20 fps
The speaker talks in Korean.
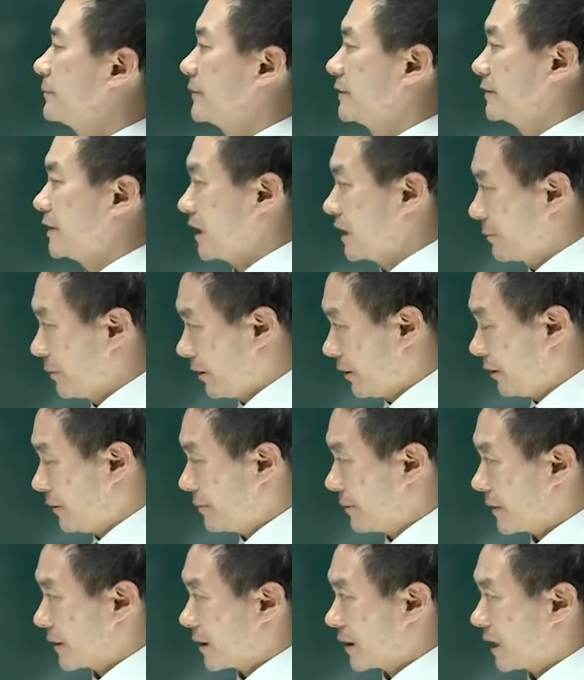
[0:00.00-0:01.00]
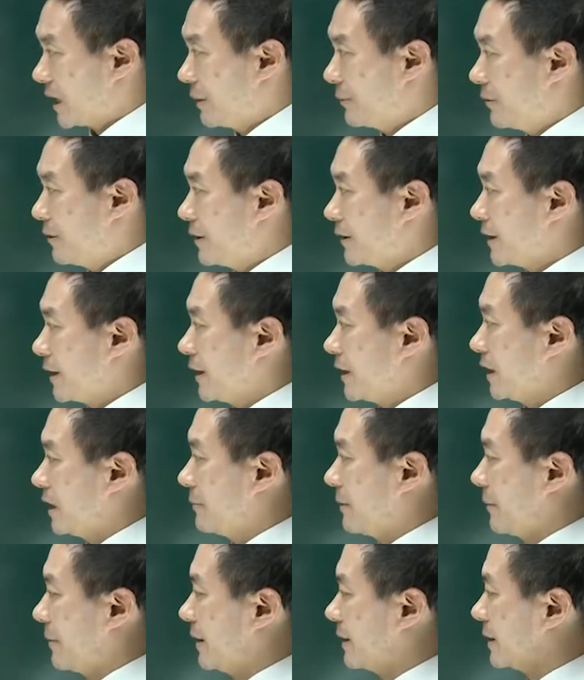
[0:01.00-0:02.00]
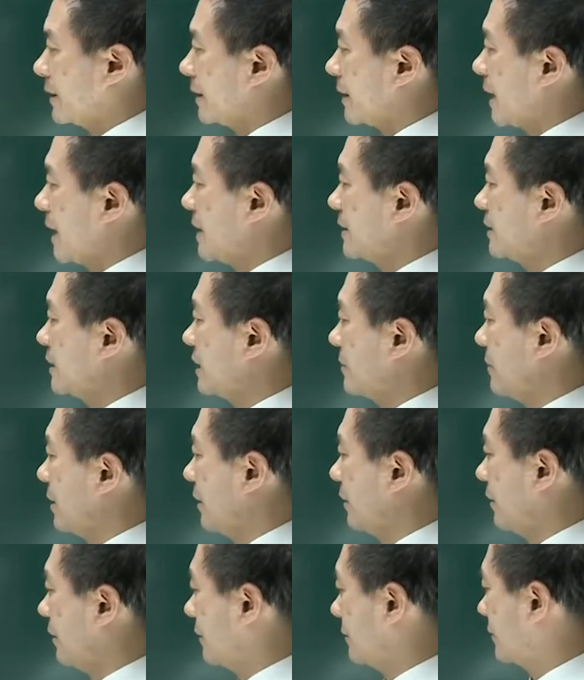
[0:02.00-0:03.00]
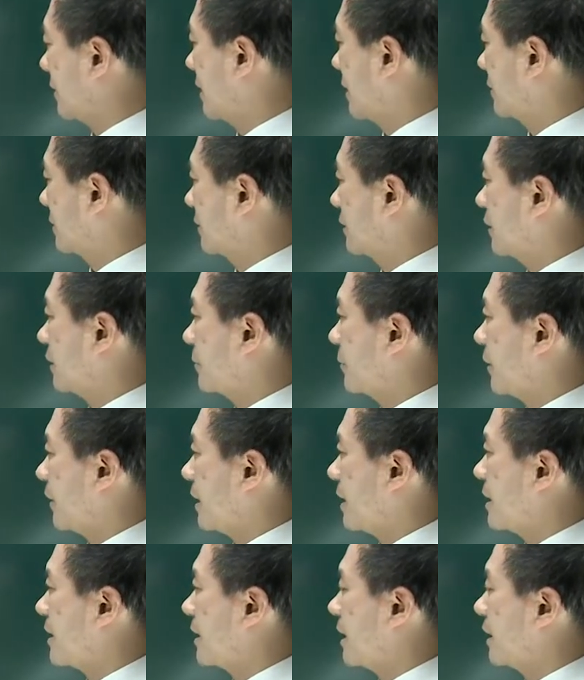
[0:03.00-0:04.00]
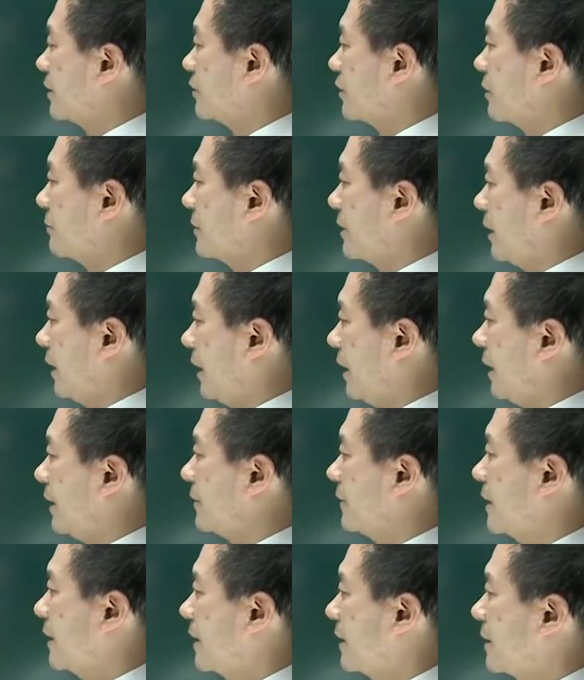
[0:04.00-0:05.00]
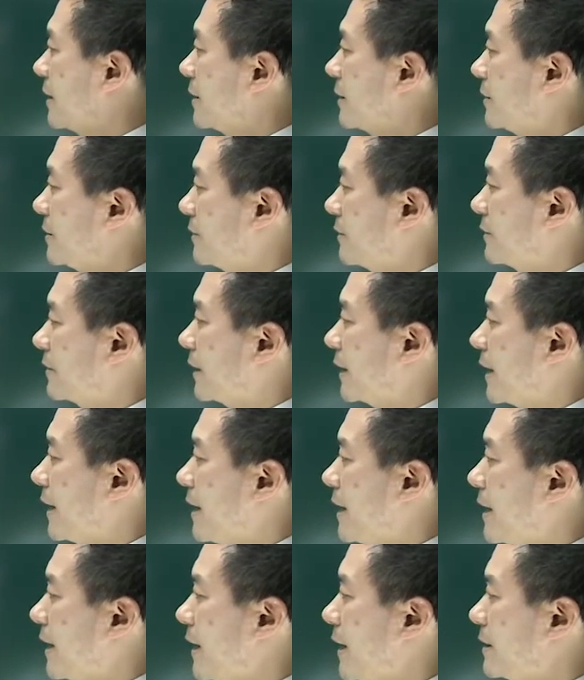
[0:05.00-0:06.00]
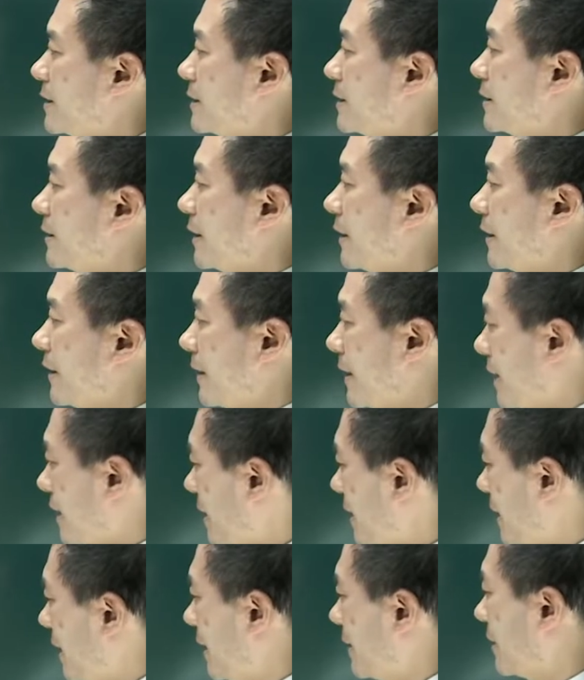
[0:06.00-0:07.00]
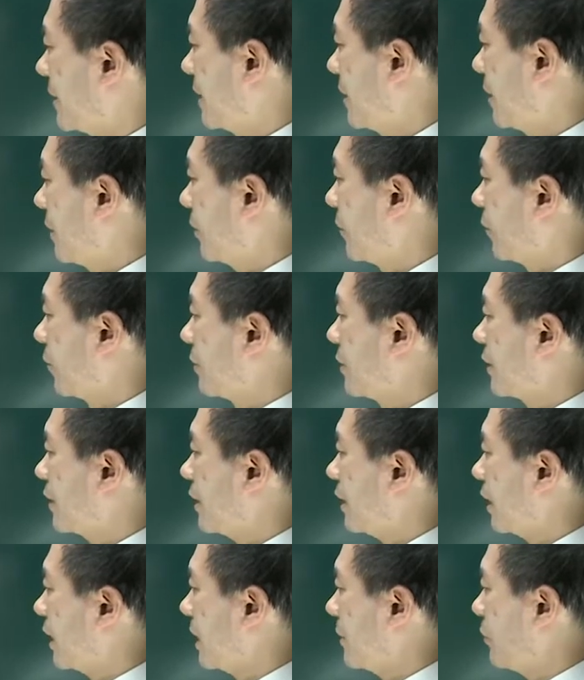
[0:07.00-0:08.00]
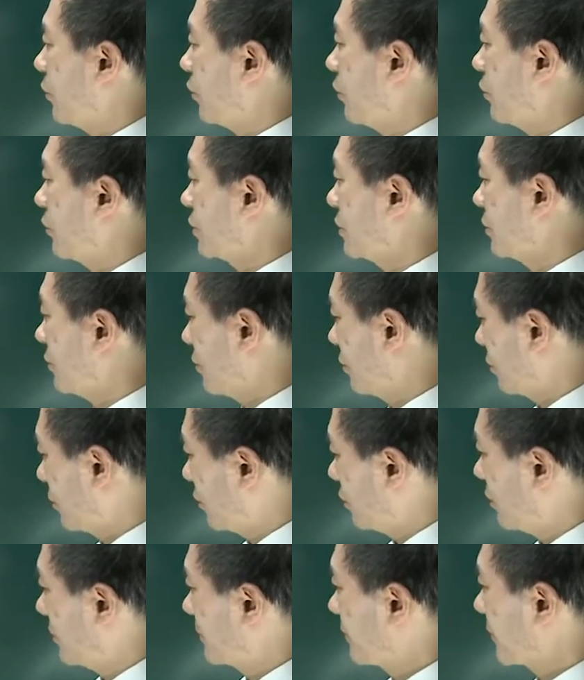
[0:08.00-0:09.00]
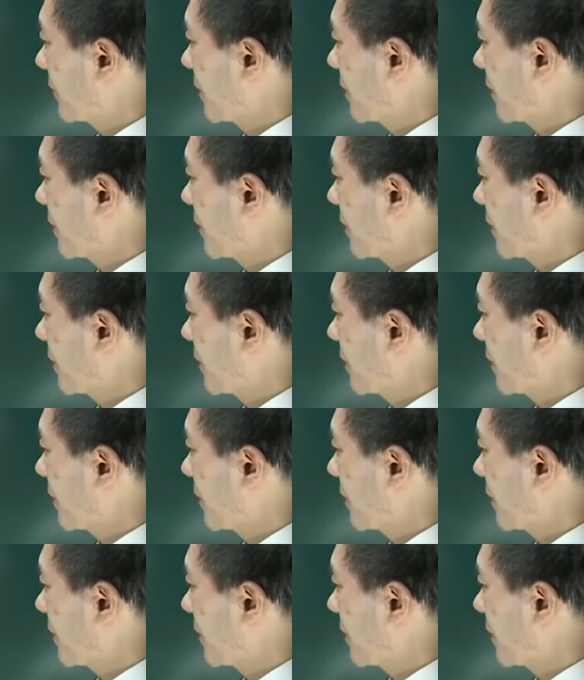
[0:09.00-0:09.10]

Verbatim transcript: 자 2번 갑을 사이 매매계약이 해지되면 특별한 사정이 없는 한 을은 계약 해지 등 기한 원상회복을 원인으로